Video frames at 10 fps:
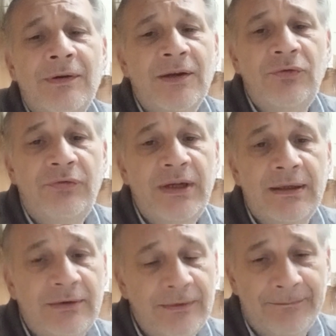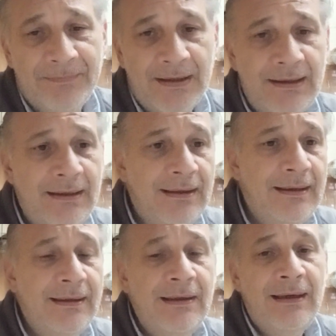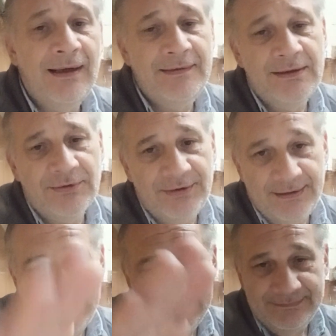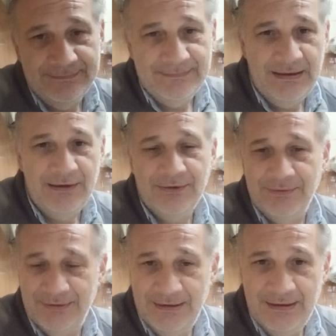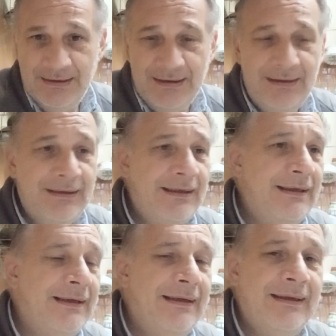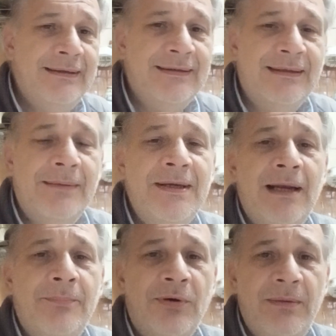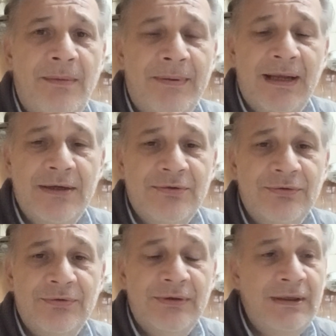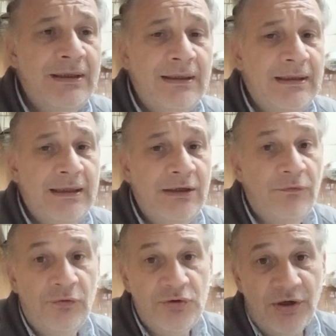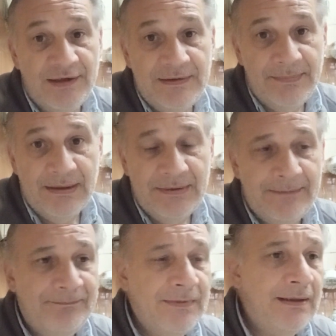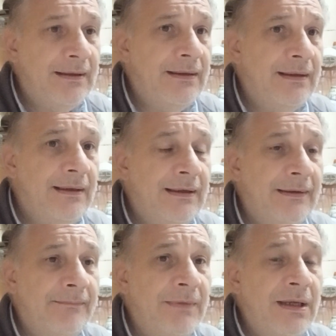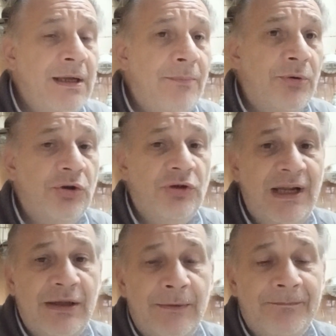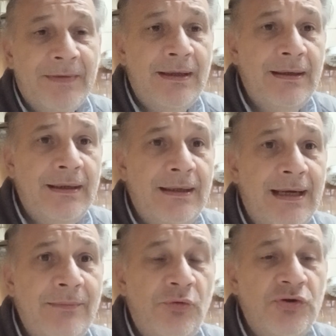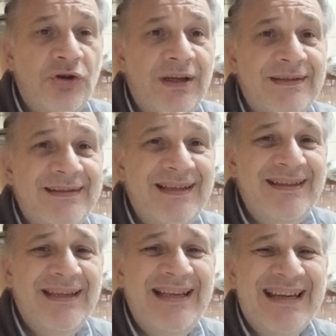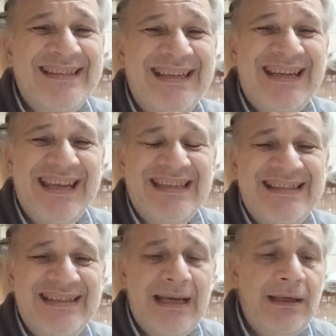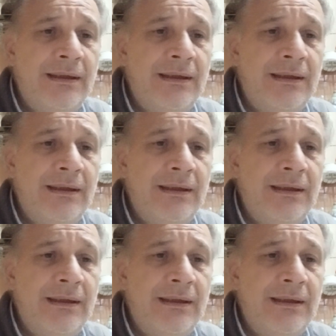está sufriendo. Eh, así yo sé, listo. ¿eh? se termina el problema para ellos. no funciona así para mí. por otro lado, hay muchos que sienten la exigencia